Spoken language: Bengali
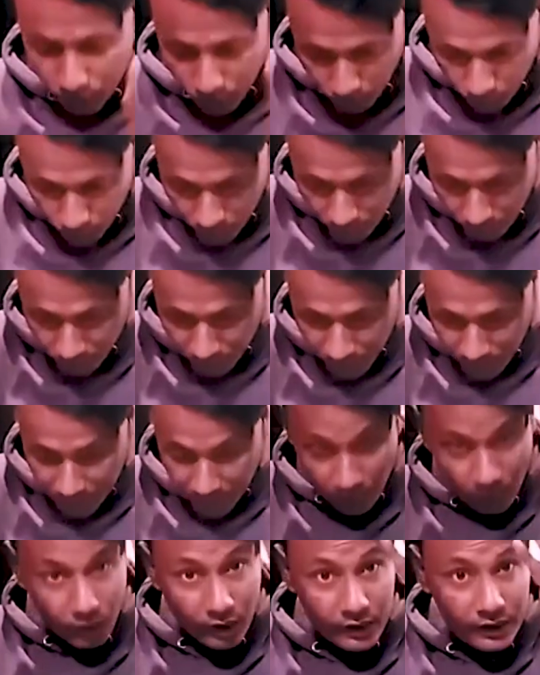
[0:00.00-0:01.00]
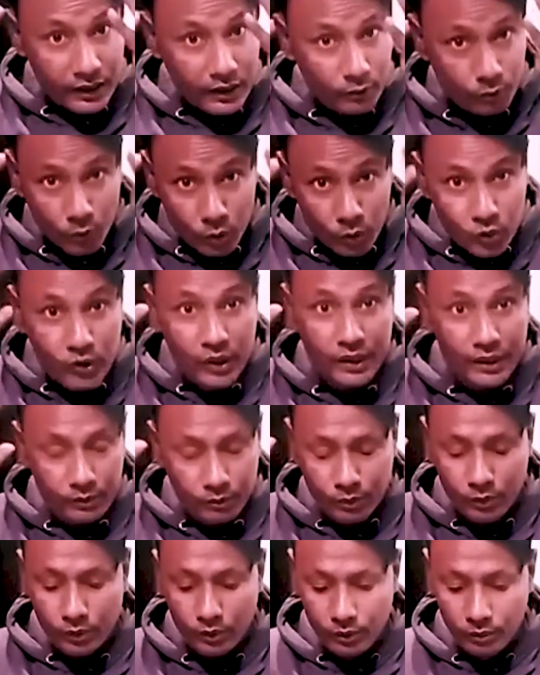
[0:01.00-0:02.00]
যখন আমরা টাওয়াল দিয়ে মুছে নিব
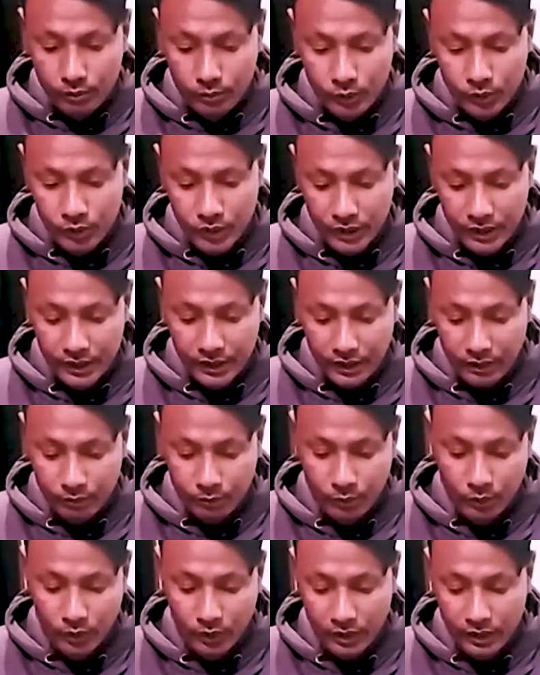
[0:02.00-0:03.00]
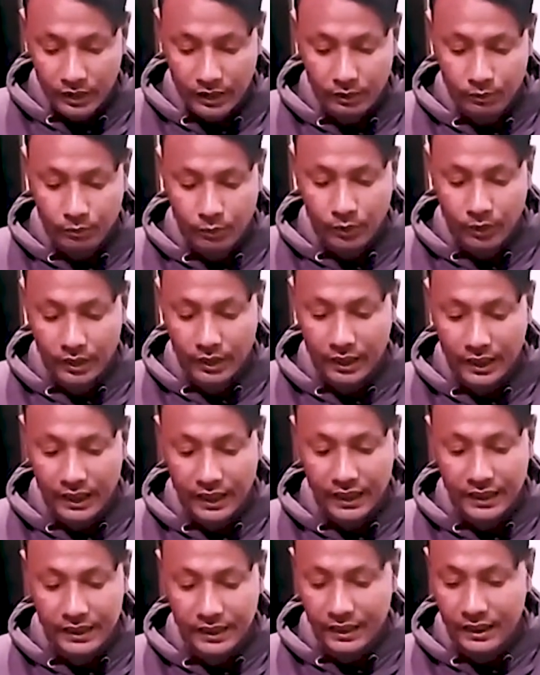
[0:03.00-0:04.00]
মুছে নেওয়ার পর এরপরে
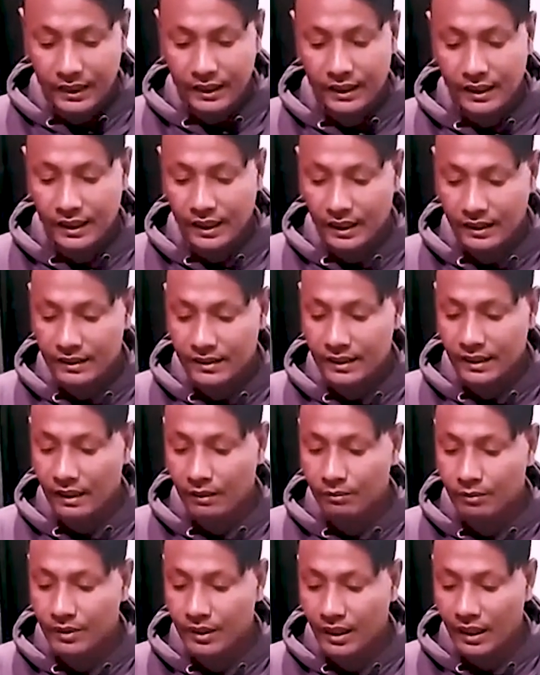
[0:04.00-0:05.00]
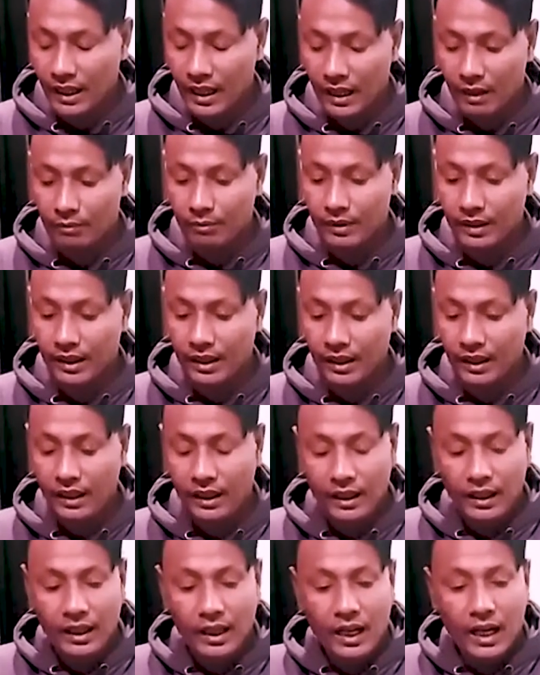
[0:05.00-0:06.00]
এই হেয়ার সিরামটা আমরা
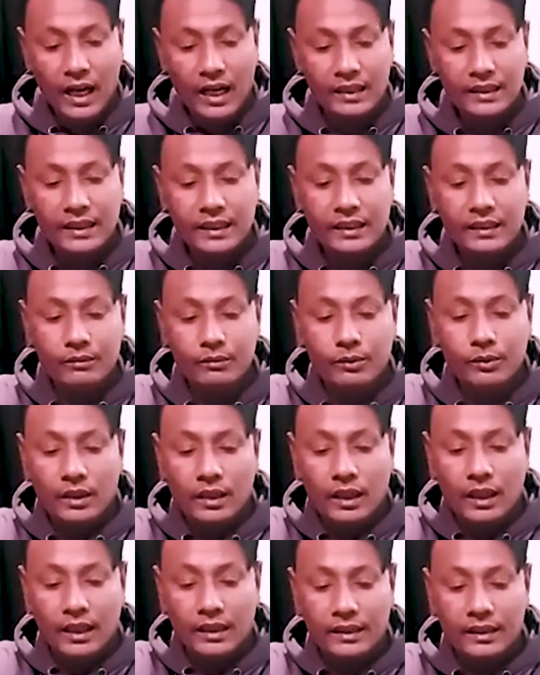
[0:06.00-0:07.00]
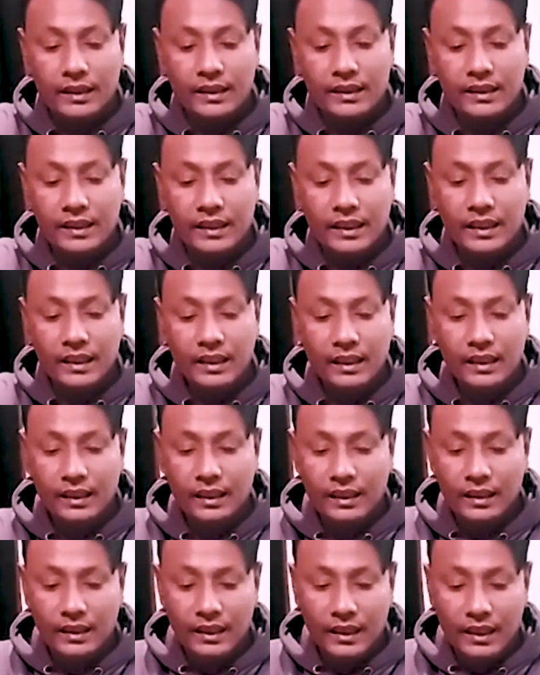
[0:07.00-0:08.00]
হাতে নিব হাতে নিয়ে
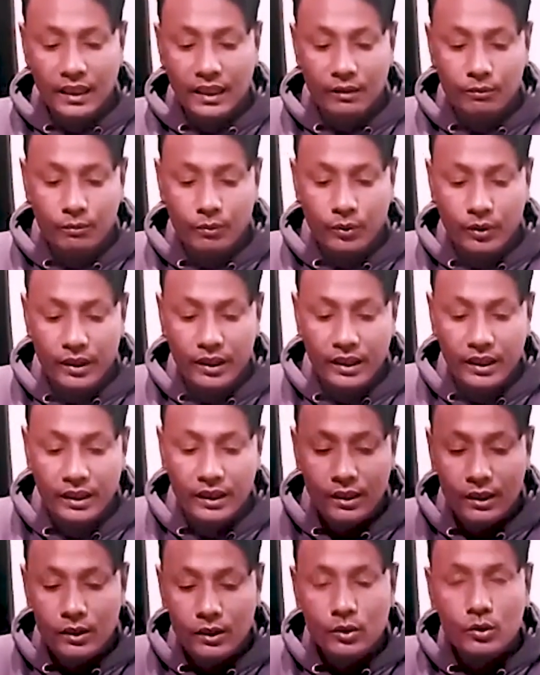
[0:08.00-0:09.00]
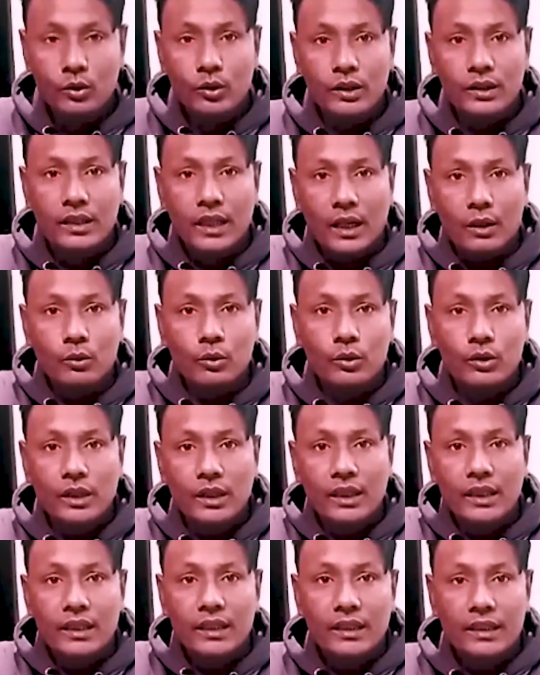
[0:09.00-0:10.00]
এরপরে দুই তালুতে
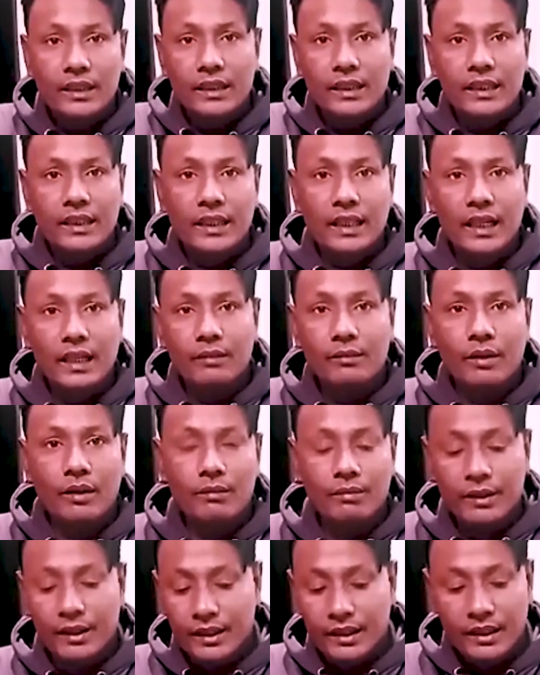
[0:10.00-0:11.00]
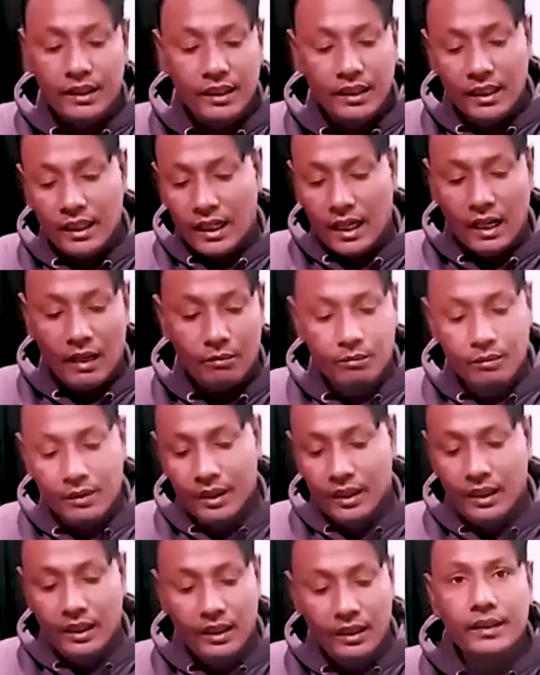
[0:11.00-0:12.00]
ঠিক এইভাবে আমরা
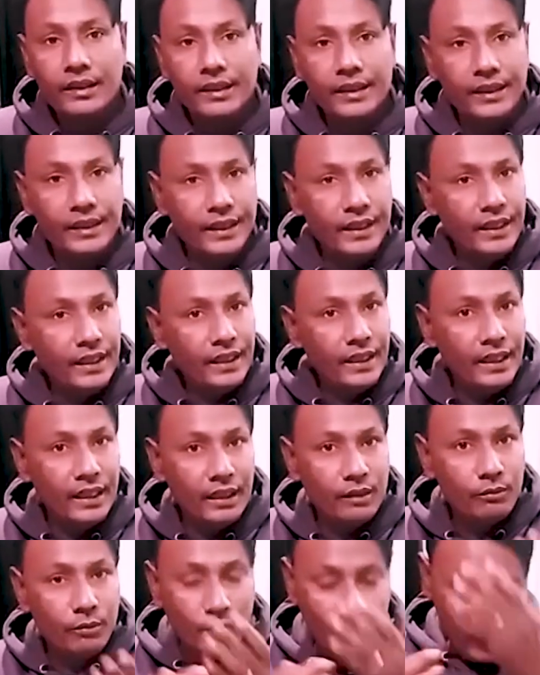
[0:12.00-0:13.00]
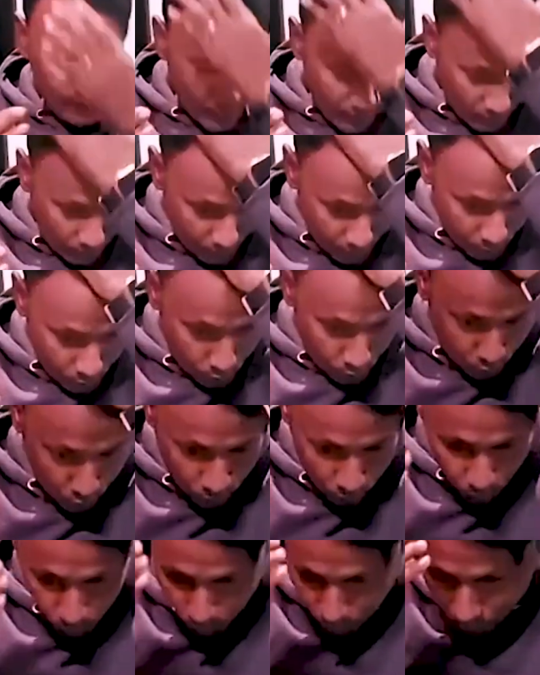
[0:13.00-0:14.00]
নিয়ে এরপরে আমরা সুন্দর